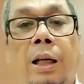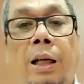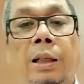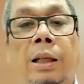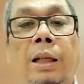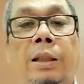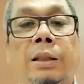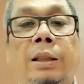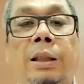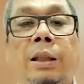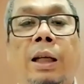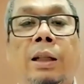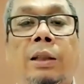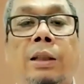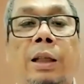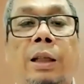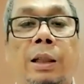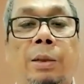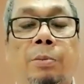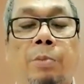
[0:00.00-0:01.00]
agar tidak
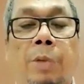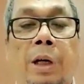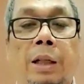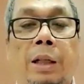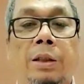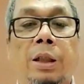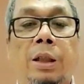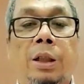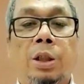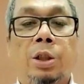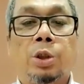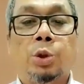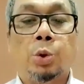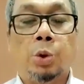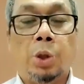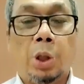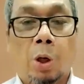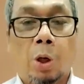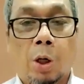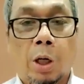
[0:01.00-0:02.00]
terlibat
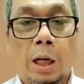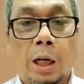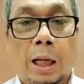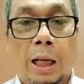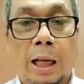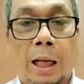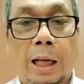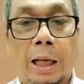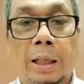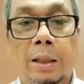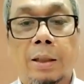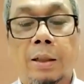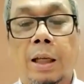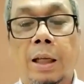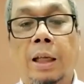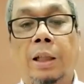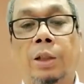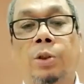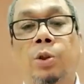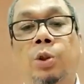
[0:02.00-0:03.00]
judi online.
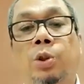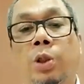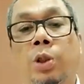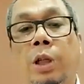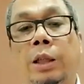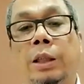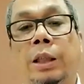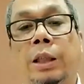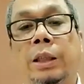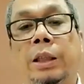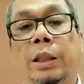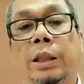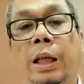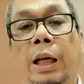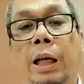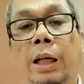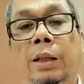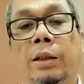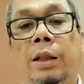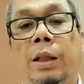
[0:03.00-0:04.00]
Nah, itu strategi
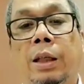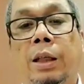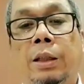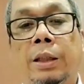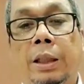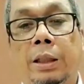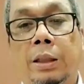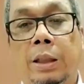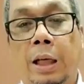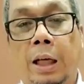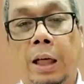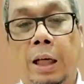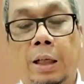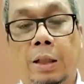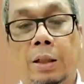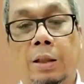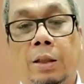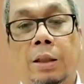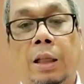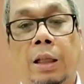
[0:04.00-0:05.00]
yang kita
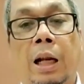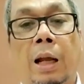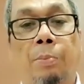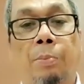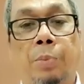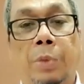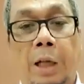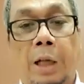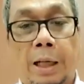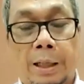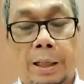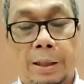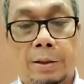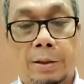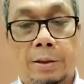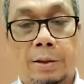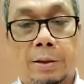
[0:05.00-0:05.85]
terapkan